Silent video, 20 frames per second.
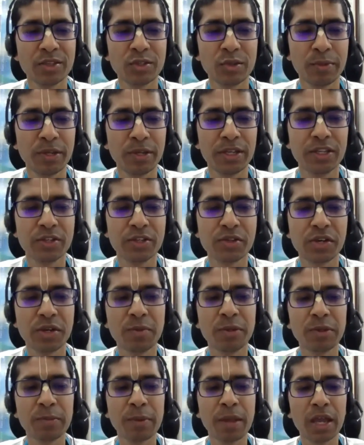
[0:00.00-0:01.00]
సో మనకి
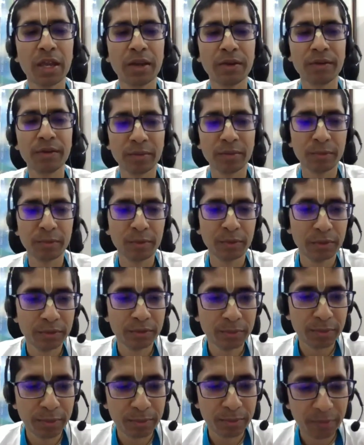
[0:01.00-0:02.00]
శ్రీమద్ భాగవతంలో
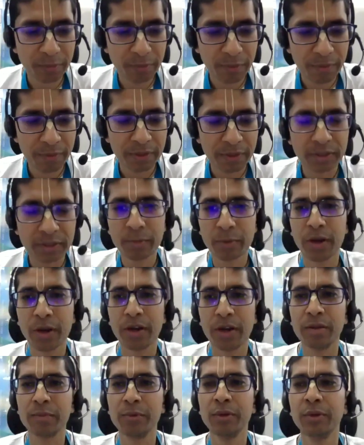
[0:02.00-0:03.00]
బ్రహ్మవైవర్త
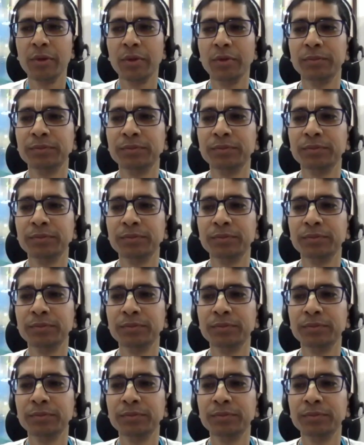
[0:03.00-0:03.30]
పురాణంలో